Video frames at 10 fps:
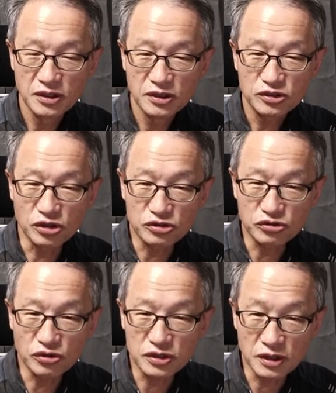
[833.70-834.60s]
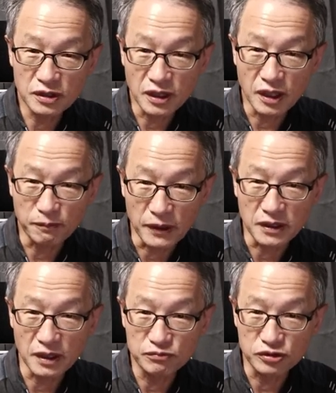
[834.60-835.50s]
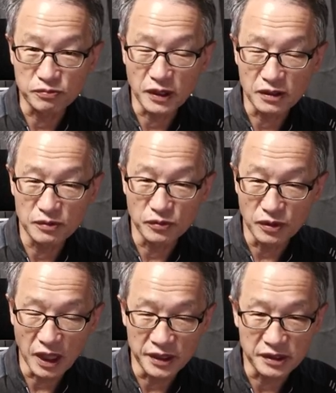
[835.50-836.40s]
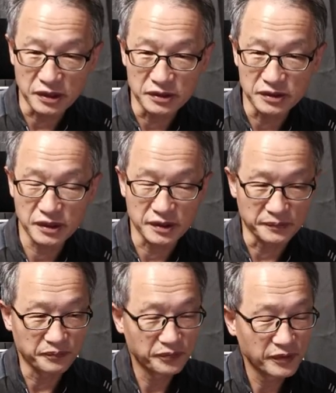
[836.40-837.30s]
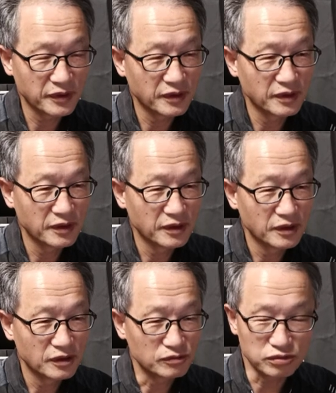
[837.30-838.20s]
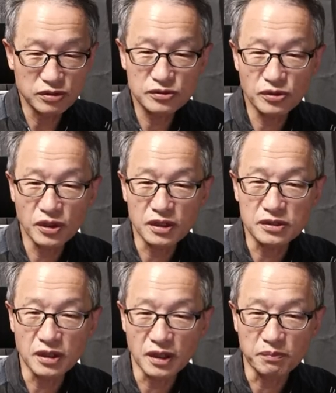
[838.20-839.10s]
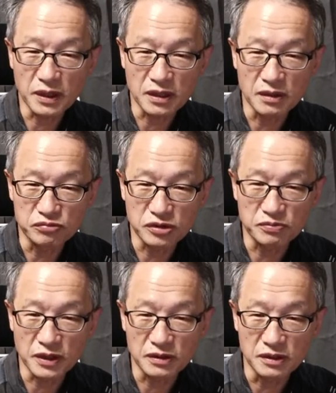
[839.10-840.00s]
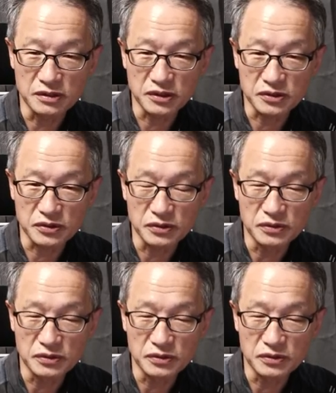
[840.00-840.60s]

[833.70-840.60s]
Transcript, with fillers: 제주도에서는 내가 바다가 무섭다는 걸 뭐 안 느꼈는데 울릉도에 가서 내가 바다가 무섭다는 걸 느꼈어요.